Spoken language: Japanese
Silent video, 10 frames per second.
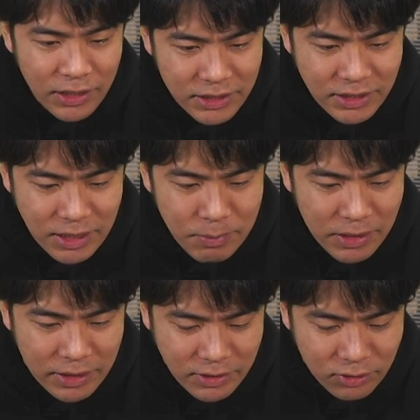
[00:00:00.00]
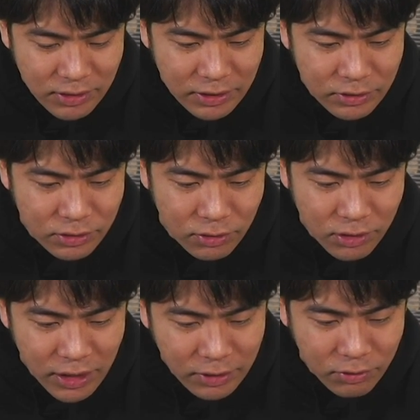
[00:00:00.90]
1戦目結論から言う
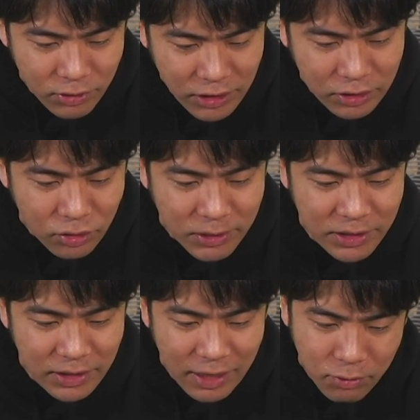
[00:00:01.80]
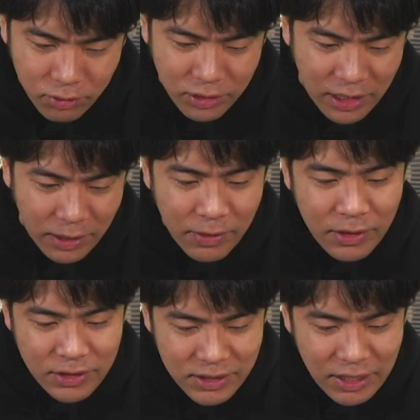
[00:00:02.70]
と、結構いいとこまでいって、あ、このね、
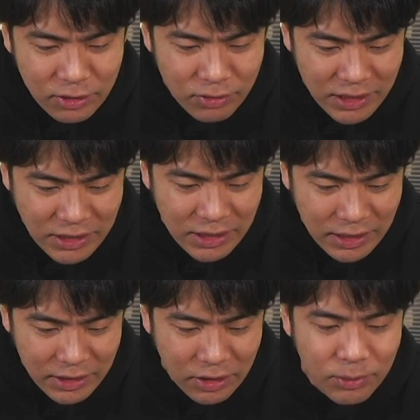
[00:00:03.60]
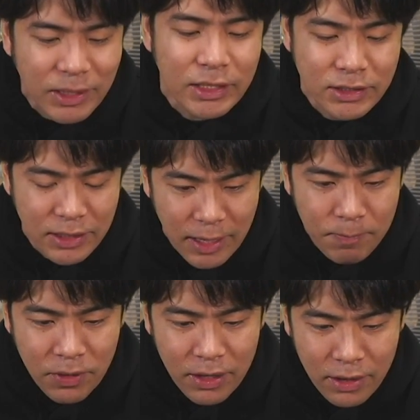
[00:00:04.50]
スケルトン足しが相手うまいです
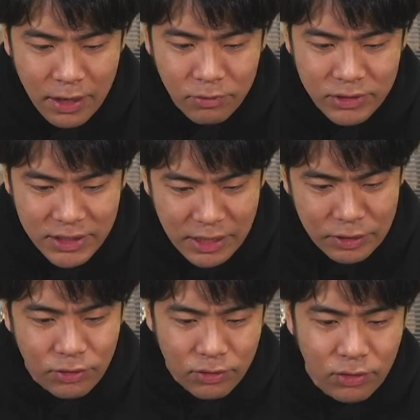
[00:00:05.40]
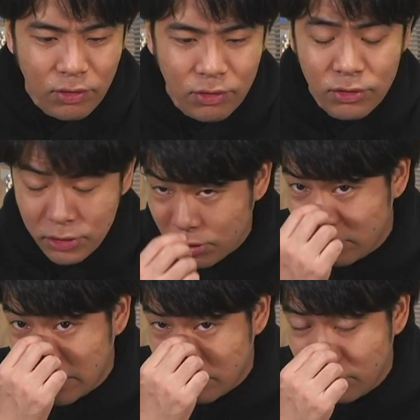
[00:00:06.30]
ね。これスケルトンをホグの後ろ
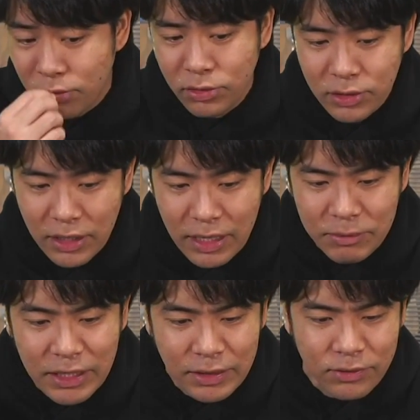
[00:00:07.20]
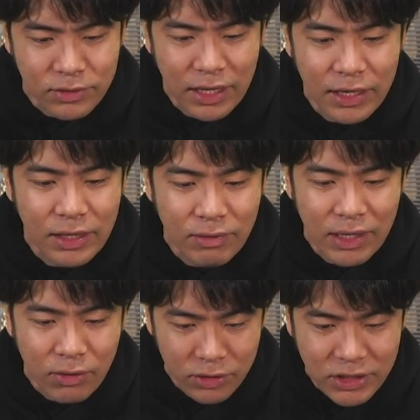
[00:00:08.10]
に足すことによって、ラムライダーの投げ
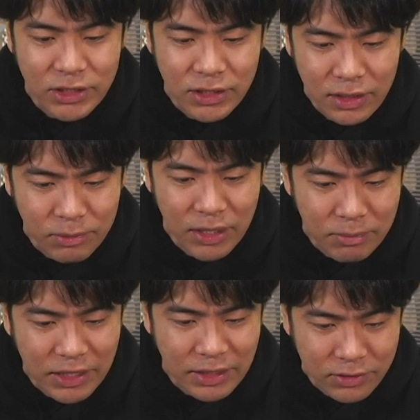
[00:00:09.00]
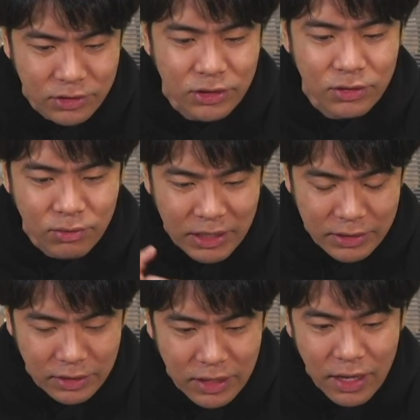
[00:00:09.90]
縄を意識して、多分ラムライダーが来るっていうのを分
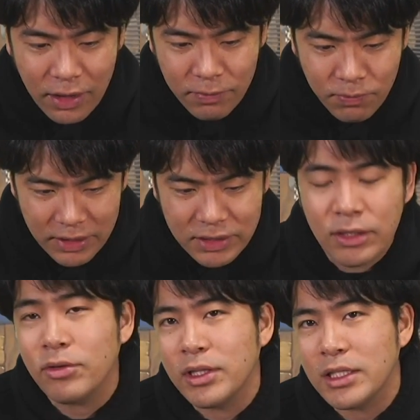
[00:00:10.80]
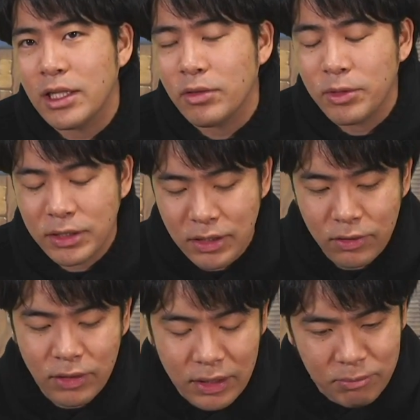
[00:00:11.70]
かってて、スケルトン足したと思うんですけ
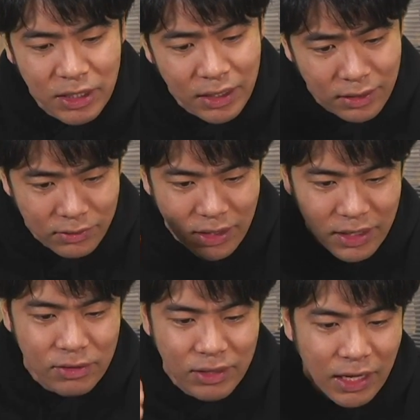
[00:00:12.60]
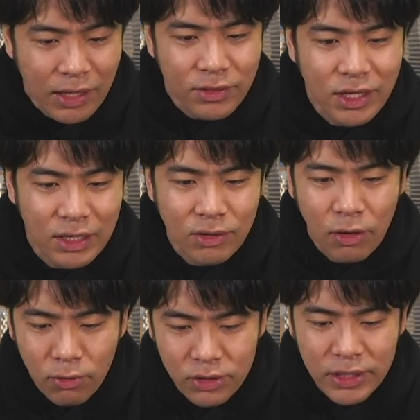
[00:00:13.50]
ど、ラムライダーの投げ縄が、ターゲット
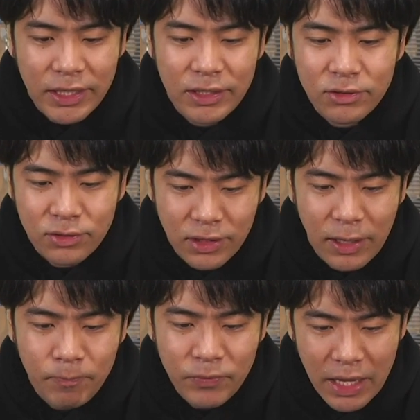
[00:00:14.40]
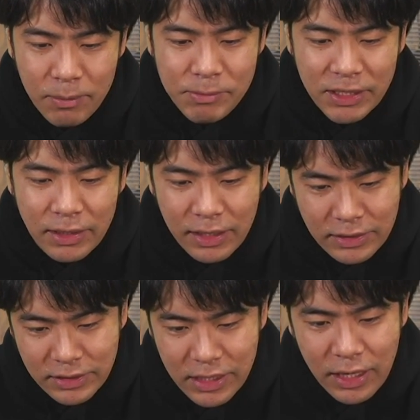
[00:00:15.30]
がホグ以外に行くので、今みたいな
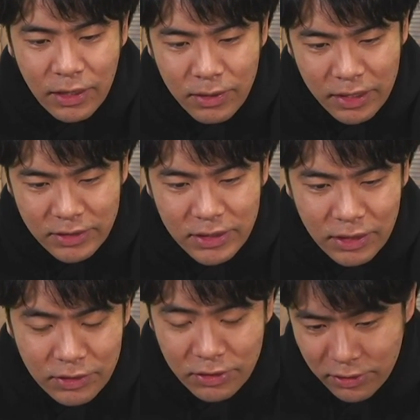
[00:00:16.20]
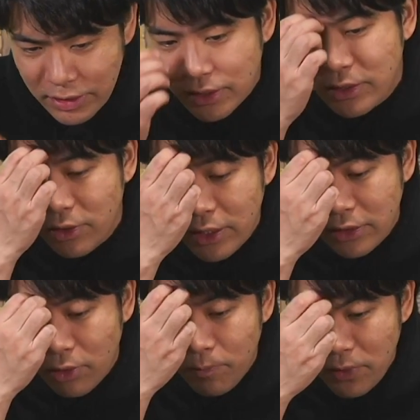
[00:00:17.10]
感じで、追加ユニットを出さざるを得な
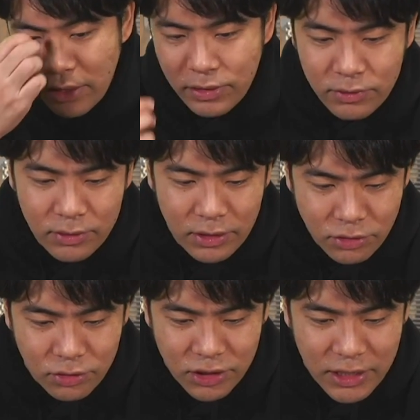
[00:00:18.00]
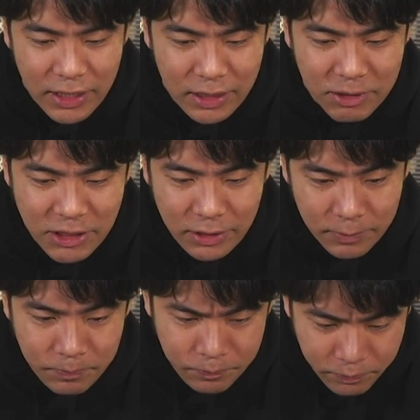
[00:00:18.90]
いといったところで、ちょっとしてやられましたね。